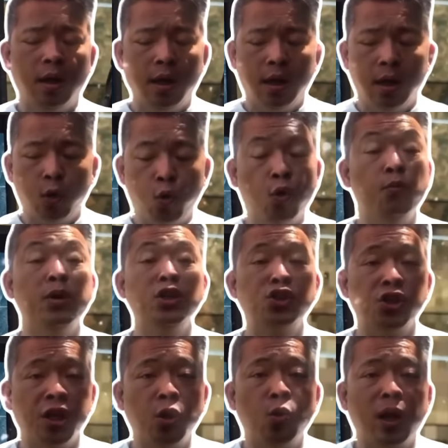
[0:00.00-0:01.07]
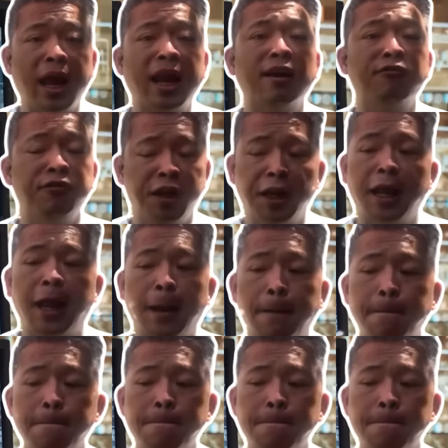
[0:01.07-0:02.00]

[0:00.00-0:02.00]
à, của binh sĩ của Nga đã phiền nè.